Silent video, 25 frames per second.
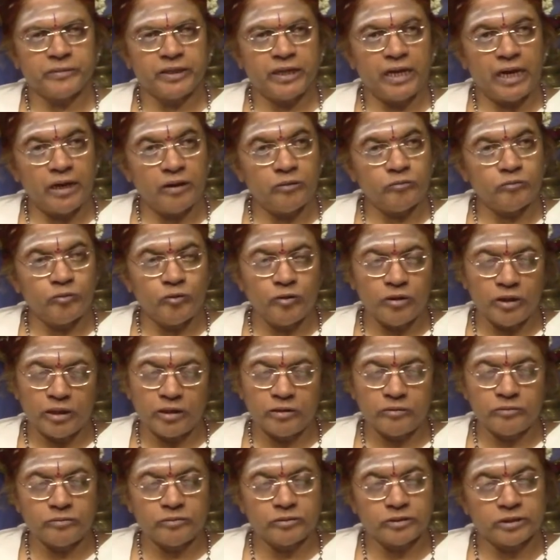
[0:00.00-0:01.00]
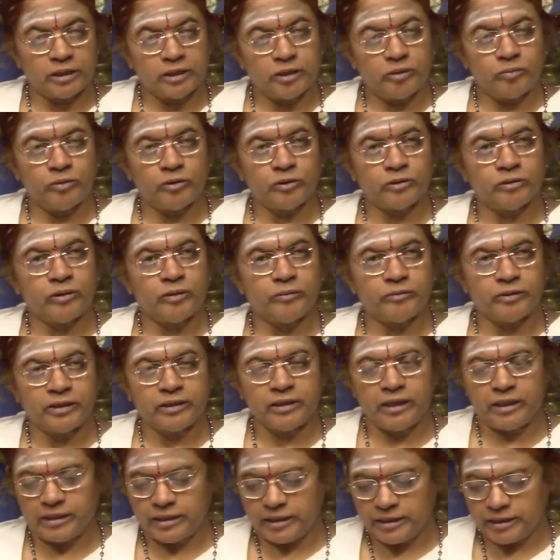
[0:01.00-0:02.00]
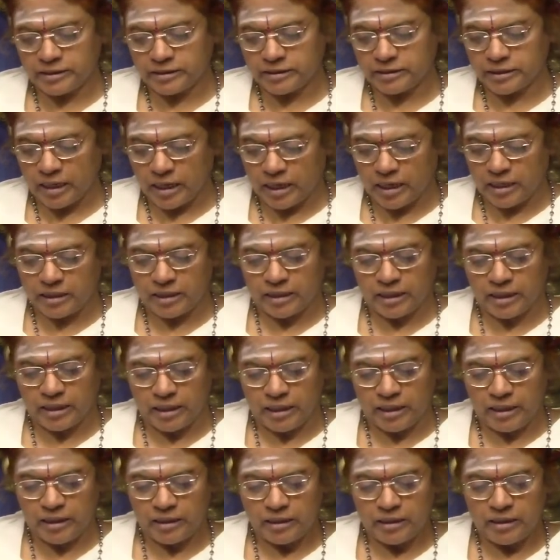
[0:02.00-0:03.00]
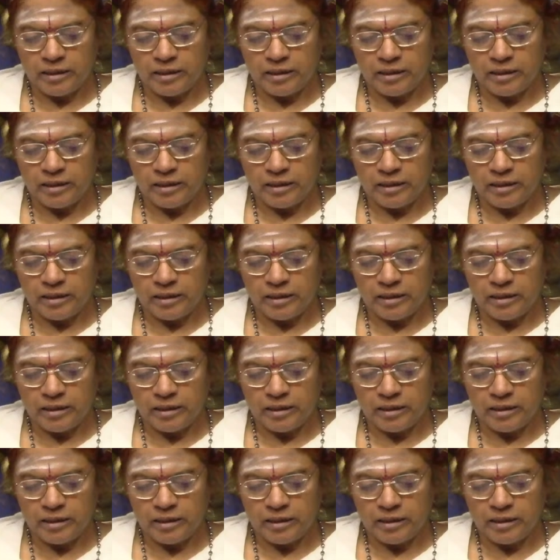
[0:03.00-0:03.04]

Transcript: நான் ஊடணும் சண்டை போடணும் அப்படின்னு தான் நினச்சேன் ஆனால்